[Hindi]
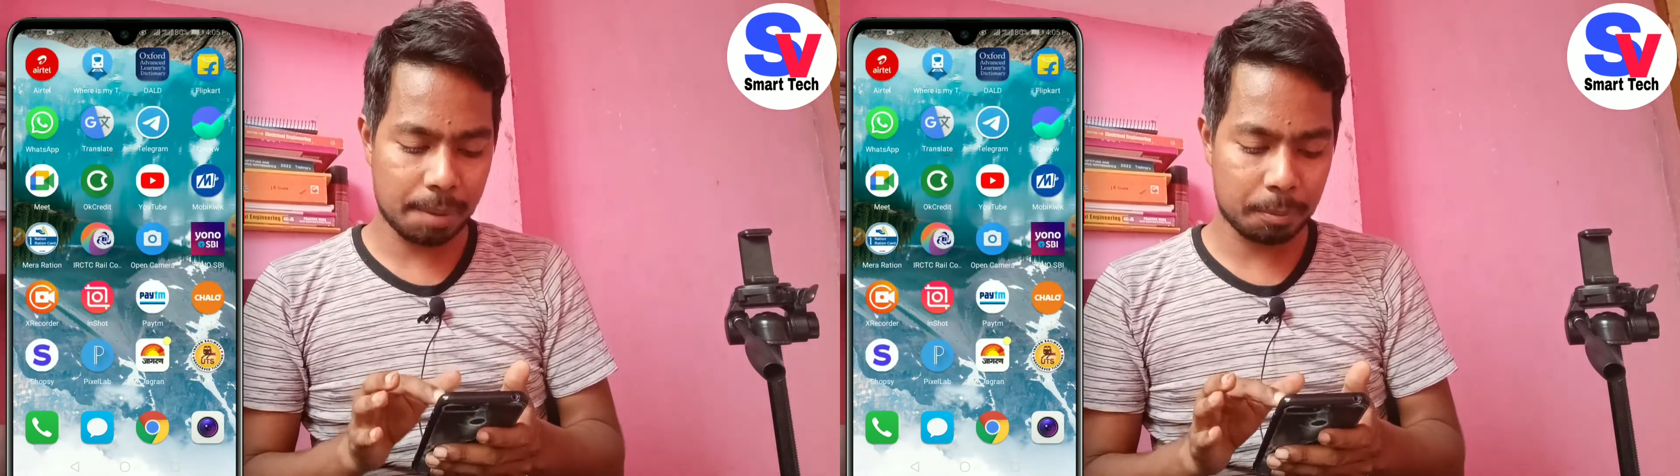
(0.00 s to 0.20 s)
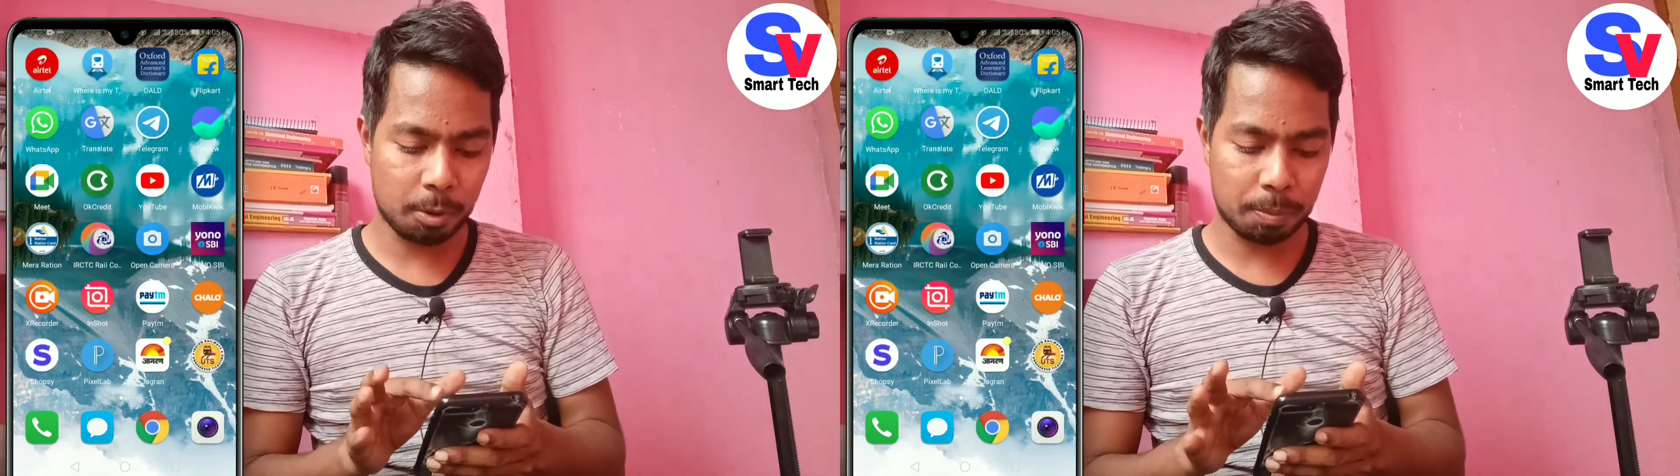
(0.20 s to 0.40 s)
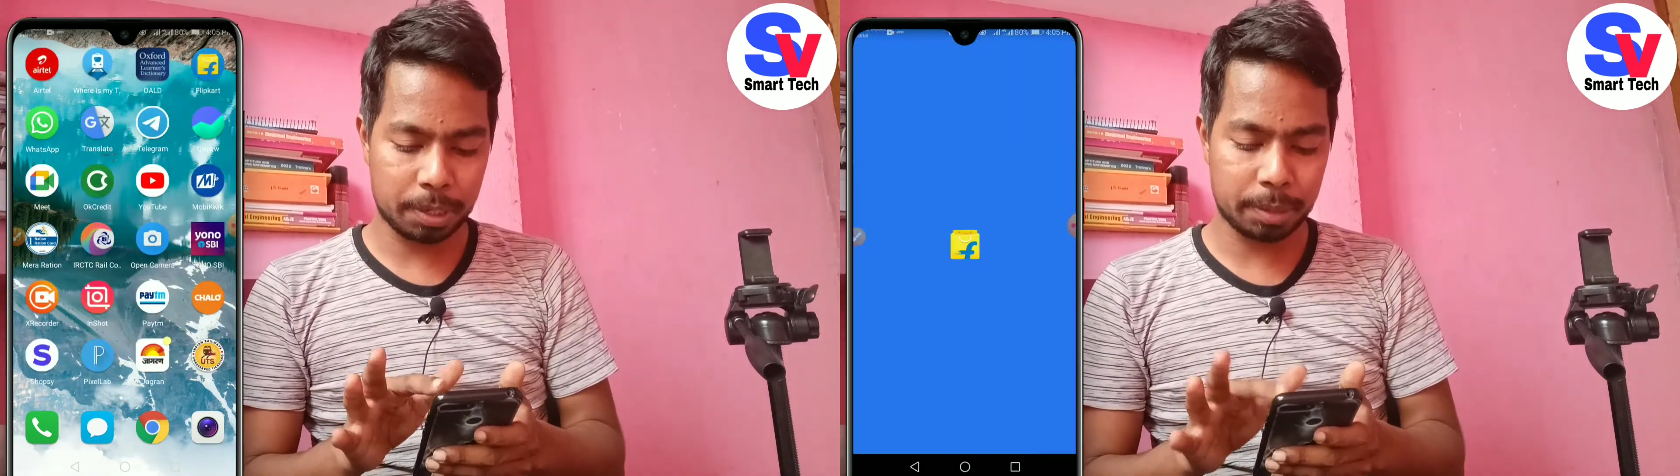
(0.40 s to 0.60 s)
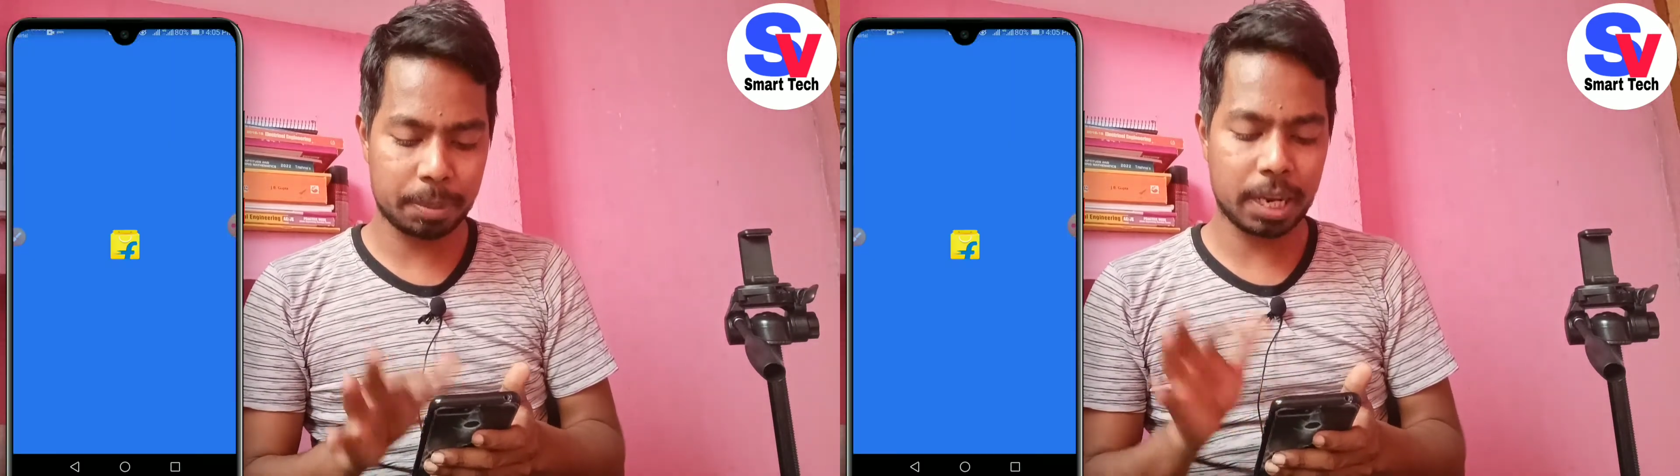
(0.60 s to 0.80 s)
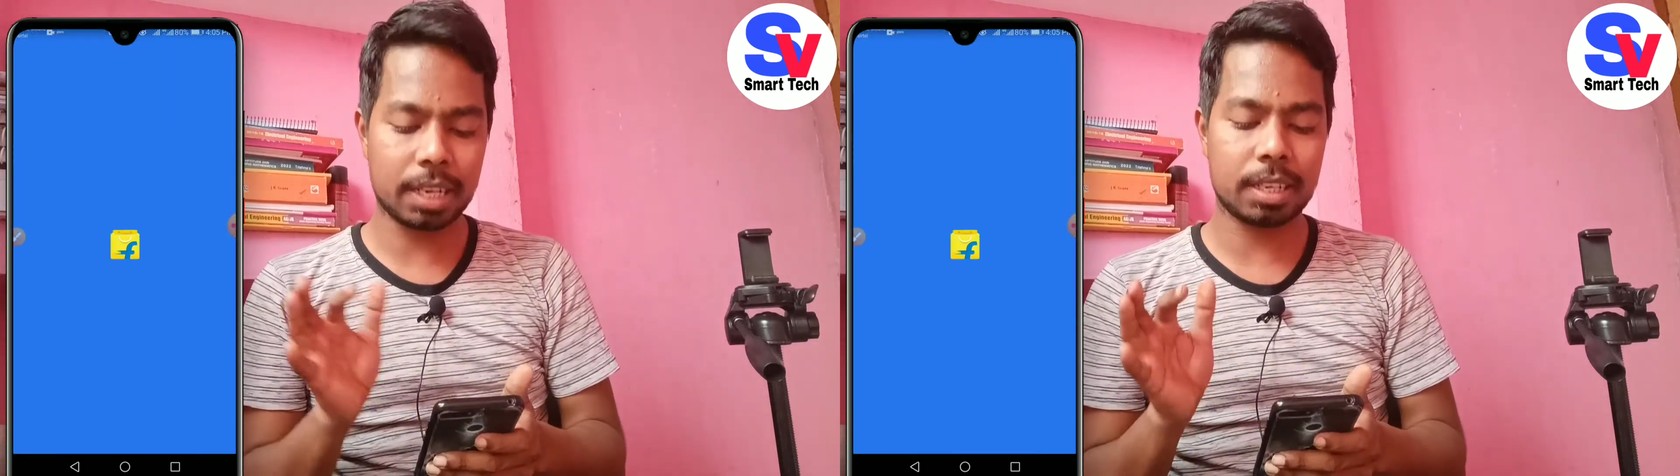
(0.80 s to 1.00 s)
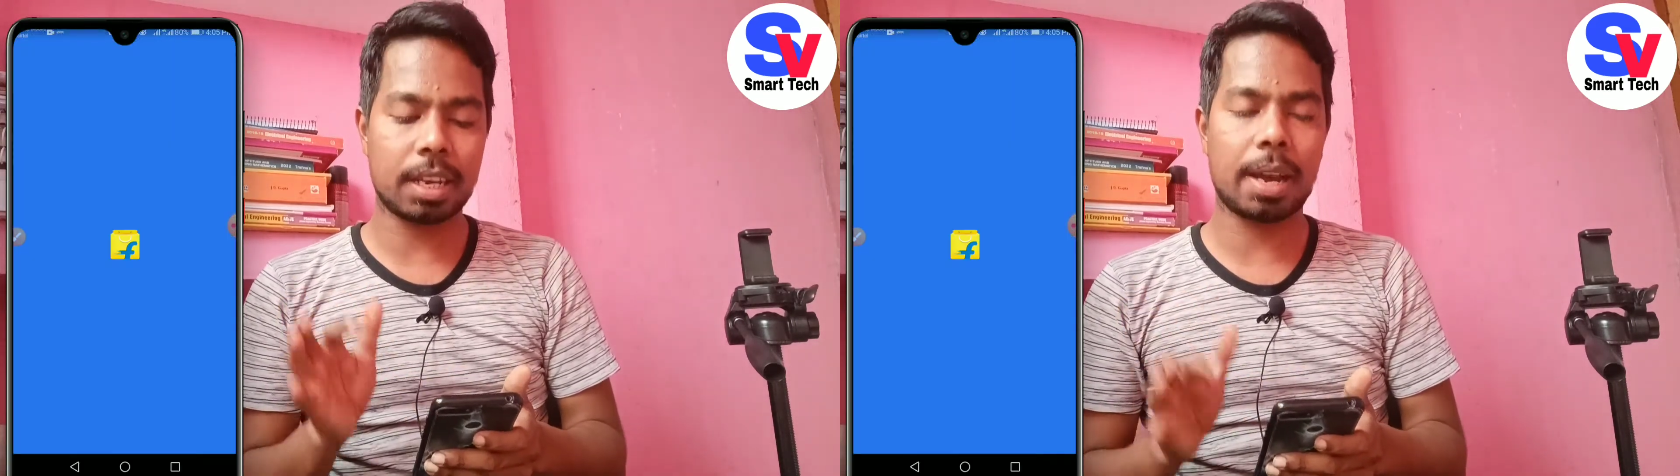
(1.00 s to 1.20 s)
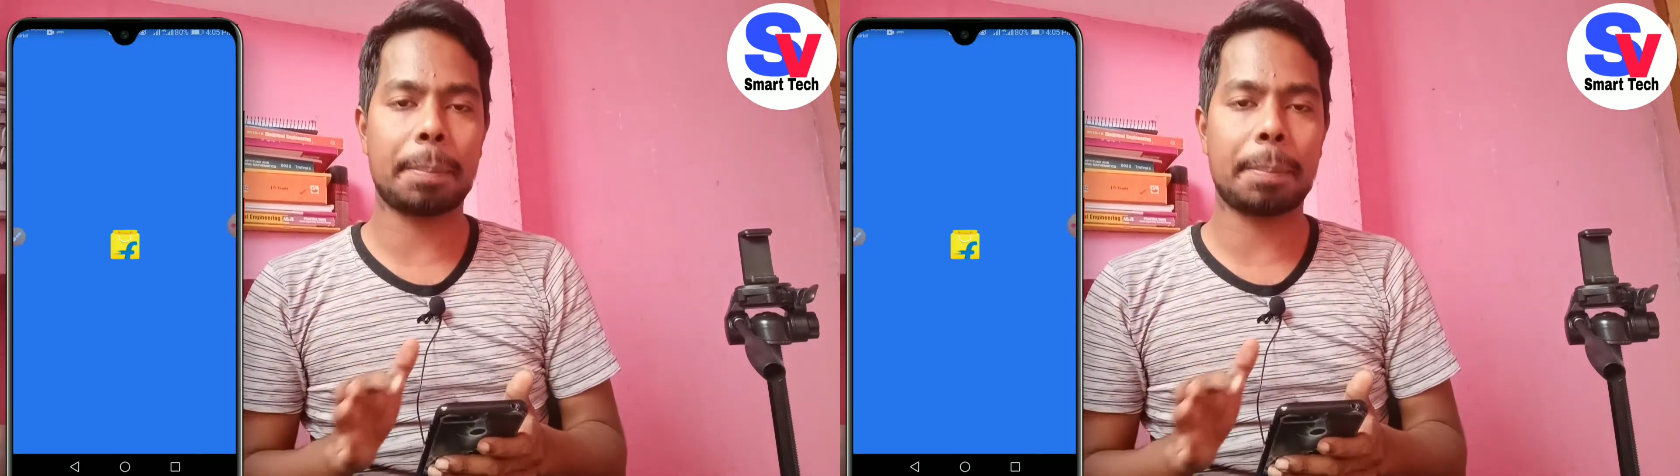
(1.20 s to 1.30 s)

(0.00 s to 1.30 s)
आपको फ्लिपकार्ट